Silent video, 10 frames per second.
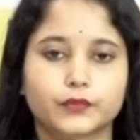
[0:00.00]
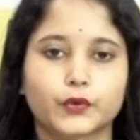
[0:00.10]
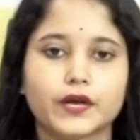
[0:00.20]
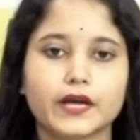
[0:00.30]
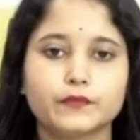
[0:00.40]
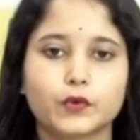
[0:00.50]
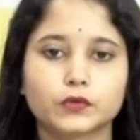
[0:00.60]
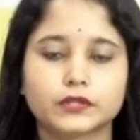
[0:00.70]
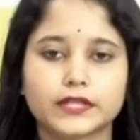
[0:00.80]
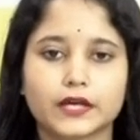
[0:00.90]
বন্যায়
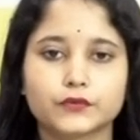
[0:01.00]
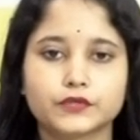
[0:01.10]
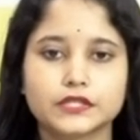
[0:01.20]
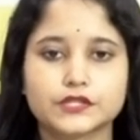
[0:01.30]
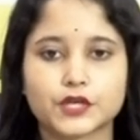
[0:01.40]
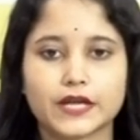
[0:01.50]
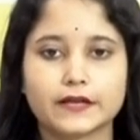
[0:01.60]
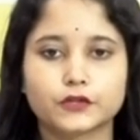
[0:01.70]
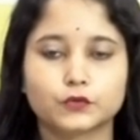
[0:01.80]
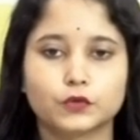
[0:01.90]
মোট তেরোটি
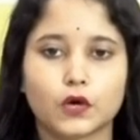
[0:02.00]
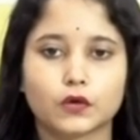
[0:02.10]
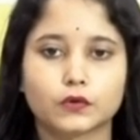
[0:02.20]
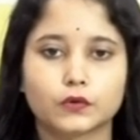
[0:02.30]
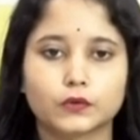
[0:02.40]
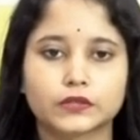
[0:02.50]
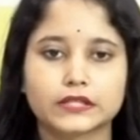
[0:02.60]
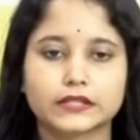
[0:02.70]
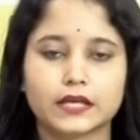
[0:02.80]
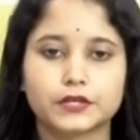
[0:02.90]
জেলায় দু লক্ষ
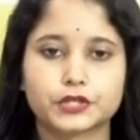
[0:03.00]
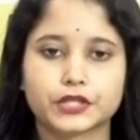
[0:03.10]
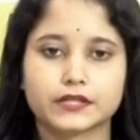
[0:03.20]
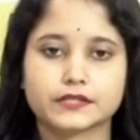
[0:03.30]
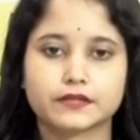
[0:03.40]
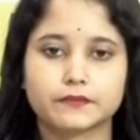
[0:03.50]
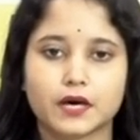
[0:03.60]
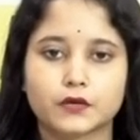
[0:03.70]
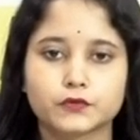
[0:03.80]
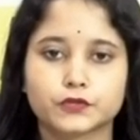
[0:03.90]
তেতাল্লিশ হাজার
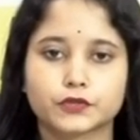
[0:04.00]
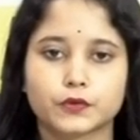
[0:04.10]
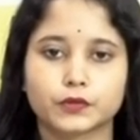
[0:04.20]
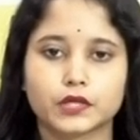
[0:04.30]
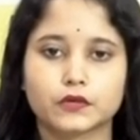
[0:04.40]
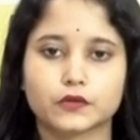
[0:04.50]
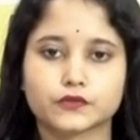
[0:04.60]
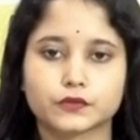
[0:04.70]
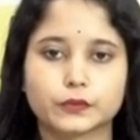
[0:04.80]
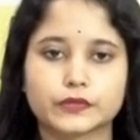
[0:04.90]
মানুষ
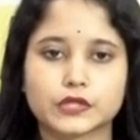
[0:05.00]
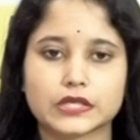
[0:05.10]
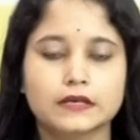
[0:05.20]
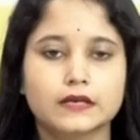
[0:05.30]
ক্ষতিগ্রস্ত হয়েছে